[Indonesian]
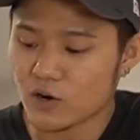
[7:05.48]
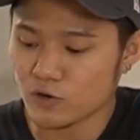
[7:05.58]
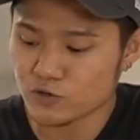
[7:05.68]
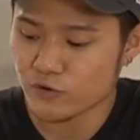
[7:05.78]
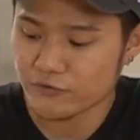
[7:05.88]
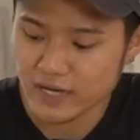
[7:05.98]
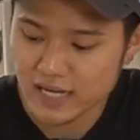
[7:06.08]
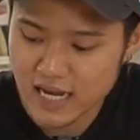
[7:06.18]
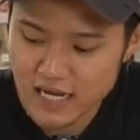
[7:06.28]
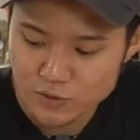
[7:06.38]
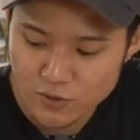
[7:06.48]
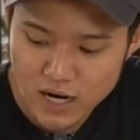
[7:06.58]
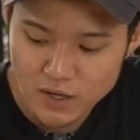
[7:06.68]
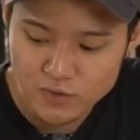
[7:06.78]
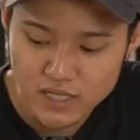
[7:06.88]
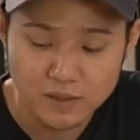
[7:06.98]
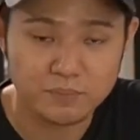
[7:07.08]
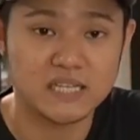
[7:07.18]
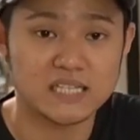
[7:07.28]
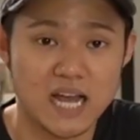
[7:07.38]
crossover dia itu kan udah
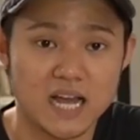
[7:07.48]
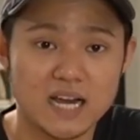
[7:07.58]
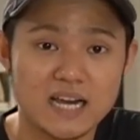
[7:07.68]
terpisah.